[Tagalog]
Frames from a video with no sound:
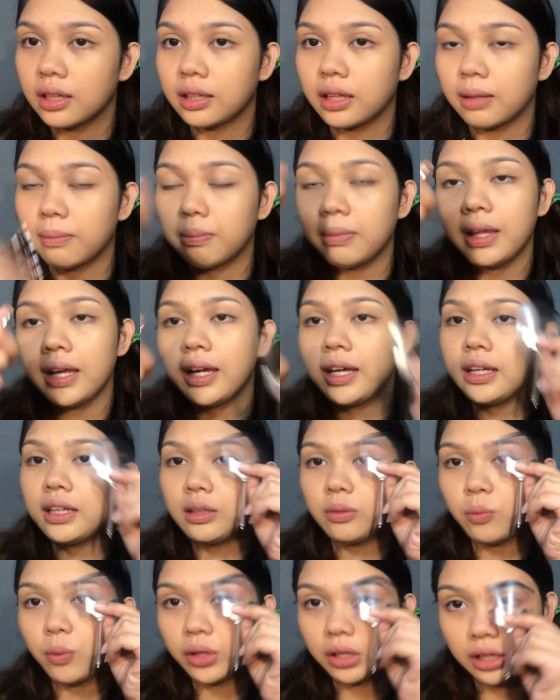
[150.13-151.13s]
then
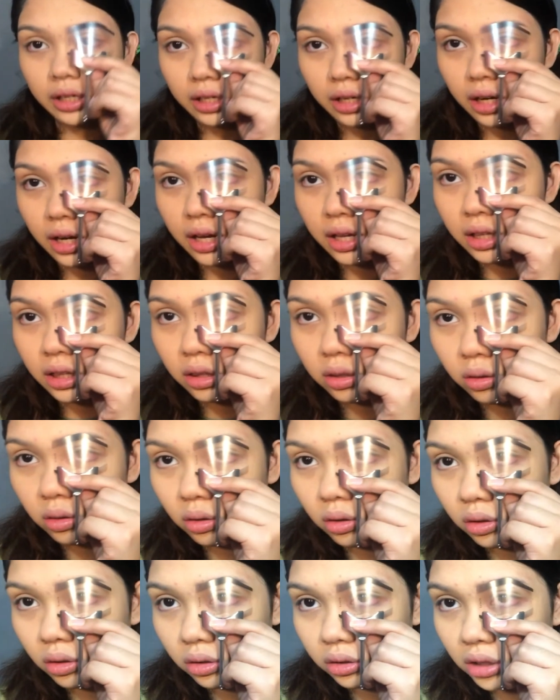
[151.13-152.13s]
blend. Pwede rin
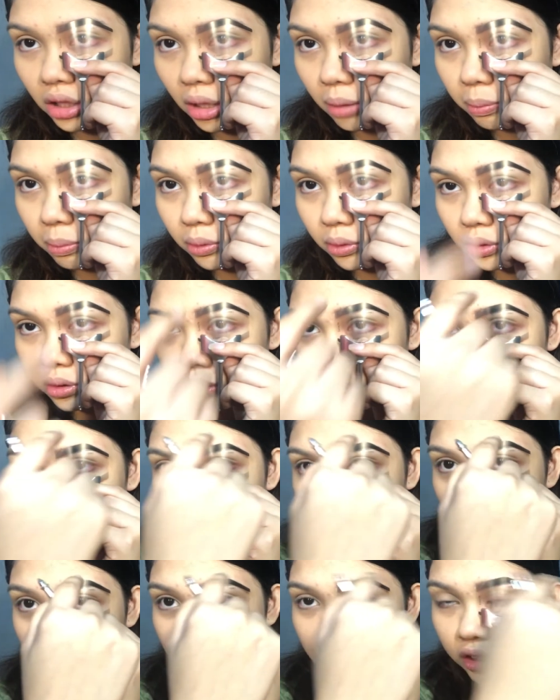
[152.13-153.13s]
ganito, tapos
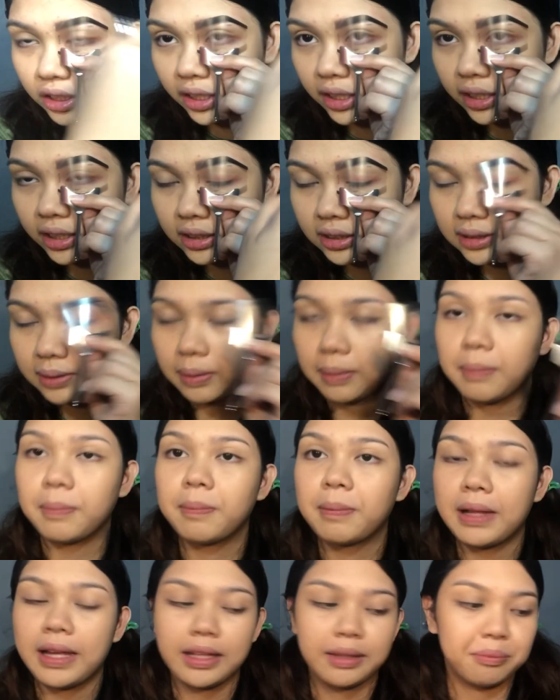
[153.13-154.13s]
trace, then
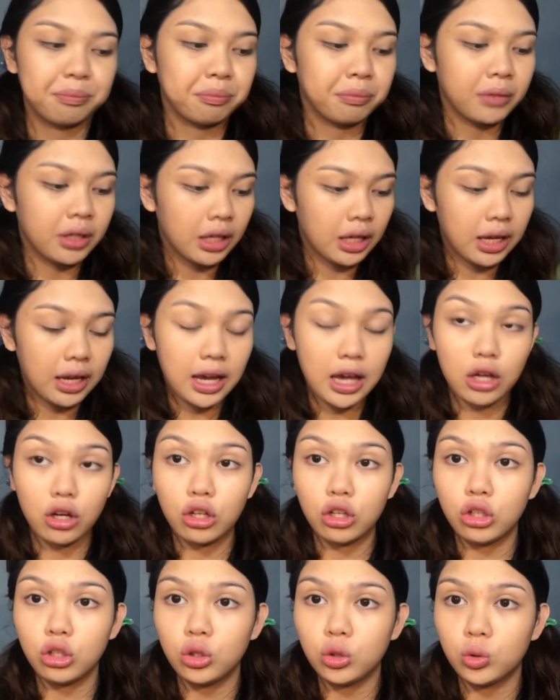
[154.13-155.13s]
blend.
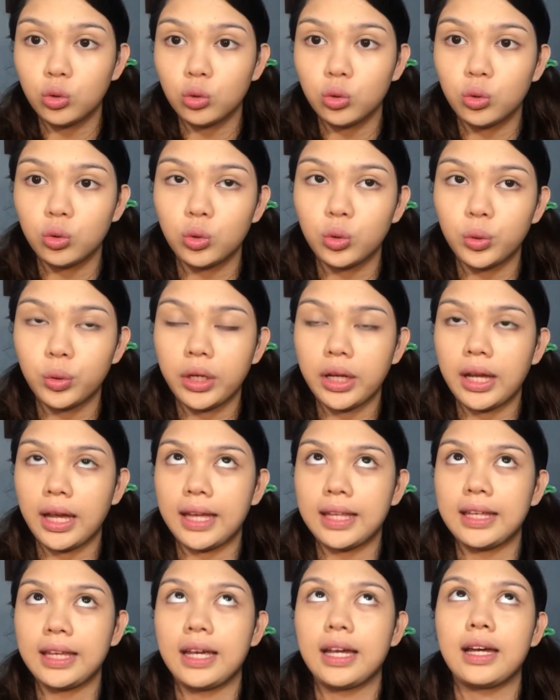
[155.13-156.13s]
Ganun yung
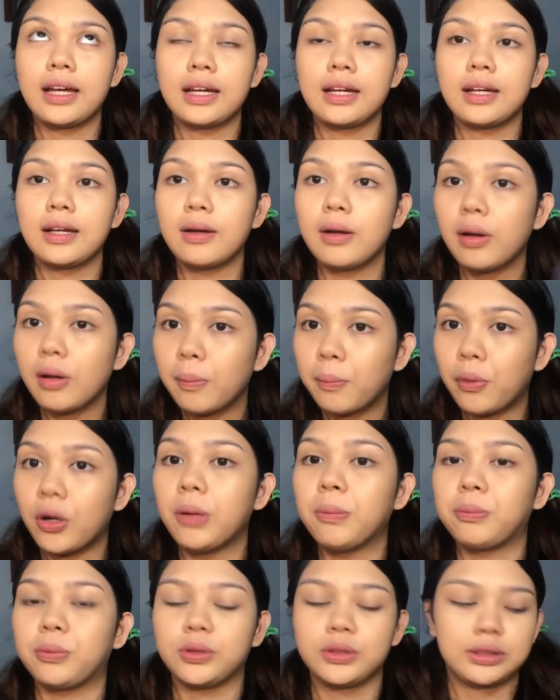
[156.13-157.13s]
kanyang
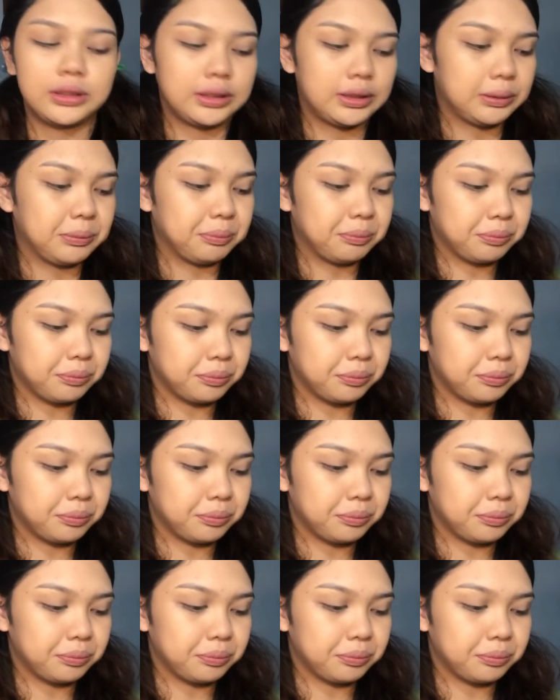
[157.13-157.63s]
purpose.